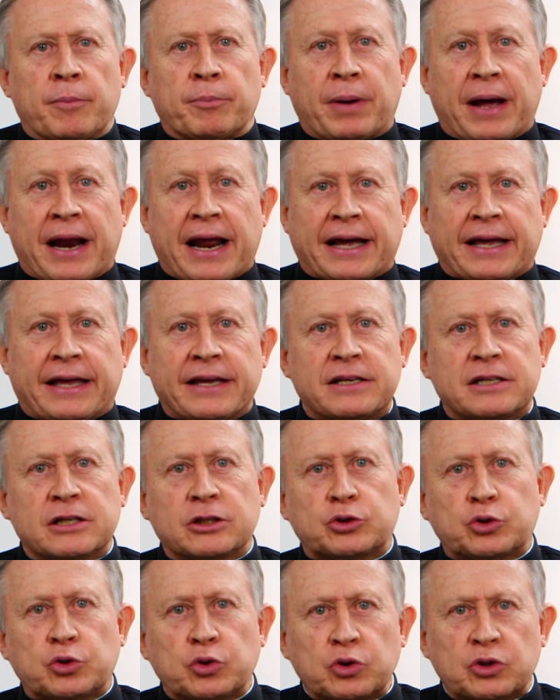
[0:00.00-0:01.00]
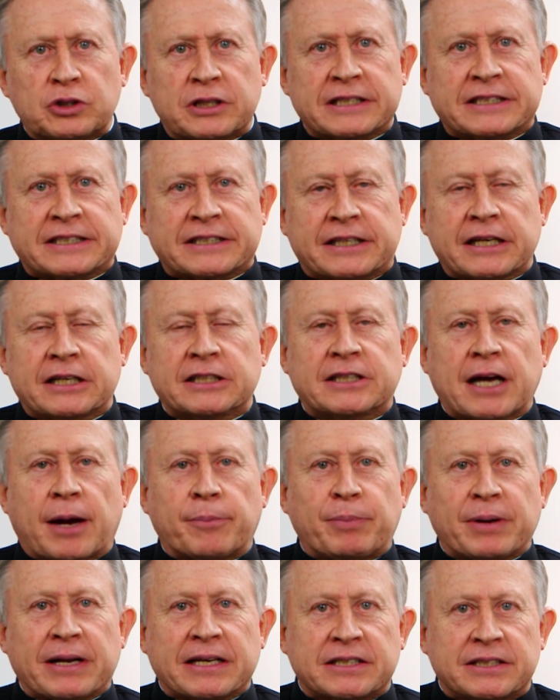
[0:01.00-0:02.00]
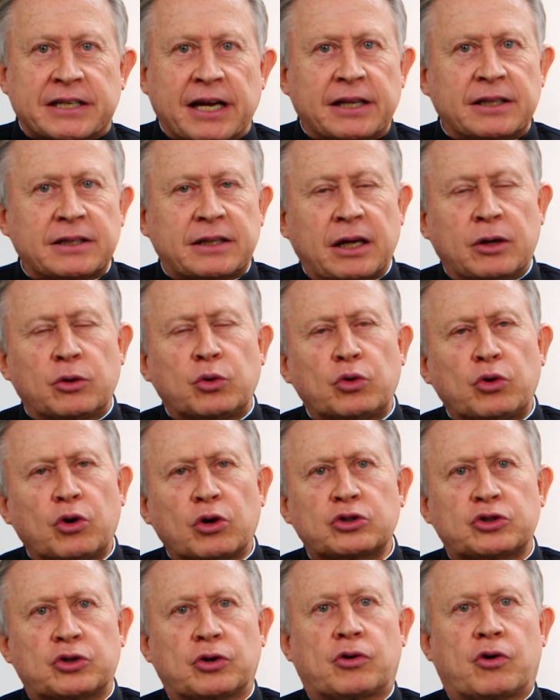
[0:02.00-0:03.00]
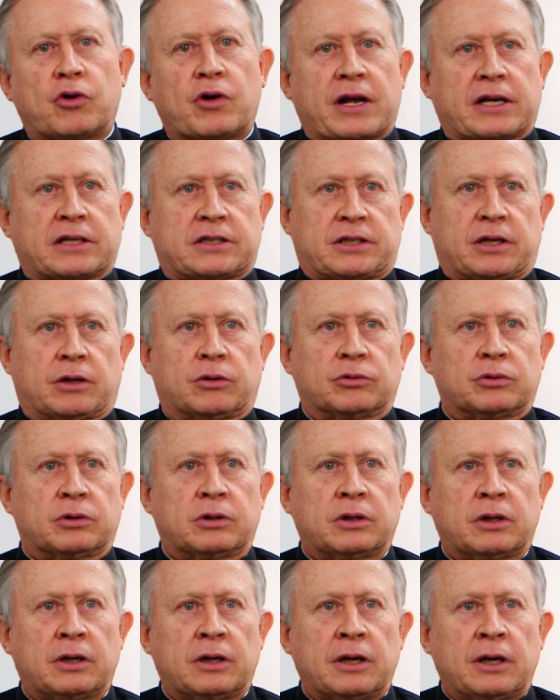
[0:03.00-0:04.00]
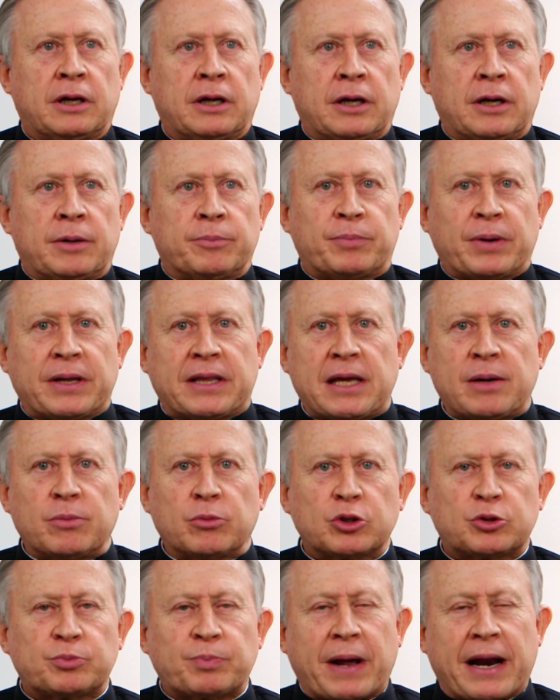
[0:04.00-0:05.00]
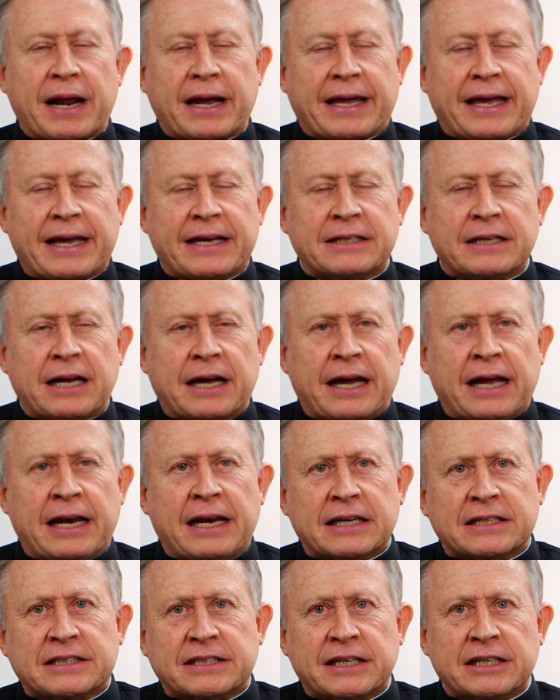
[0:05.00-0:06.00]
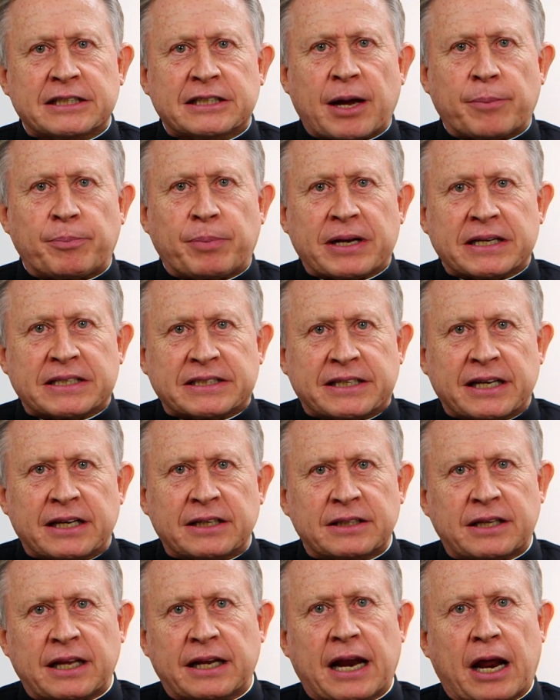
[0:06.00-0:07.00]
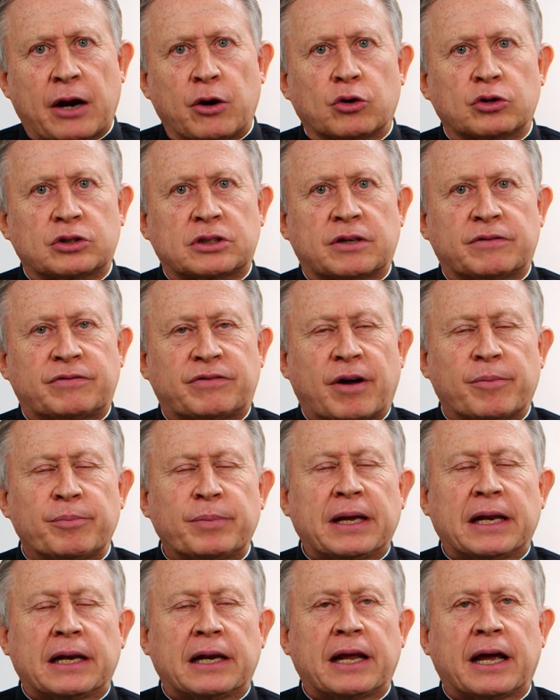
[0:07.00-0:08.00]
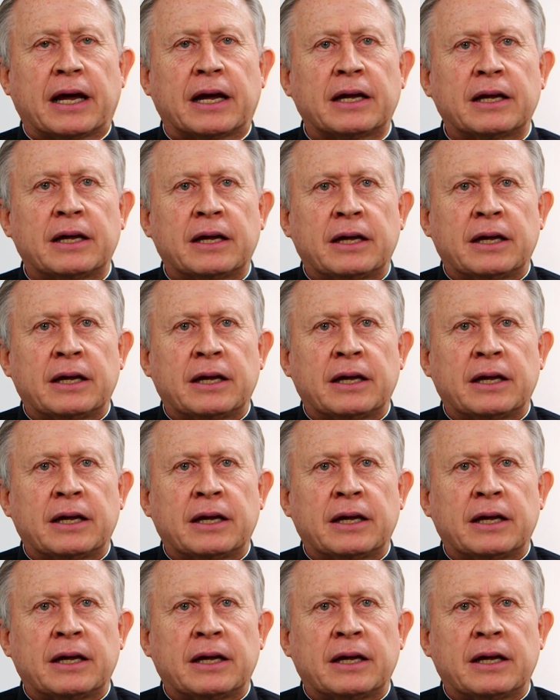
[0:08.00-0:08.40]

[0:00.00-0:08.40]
para que Jesus esteja presente no nosso coração Pedimos para que Ele esteja presente na nossa família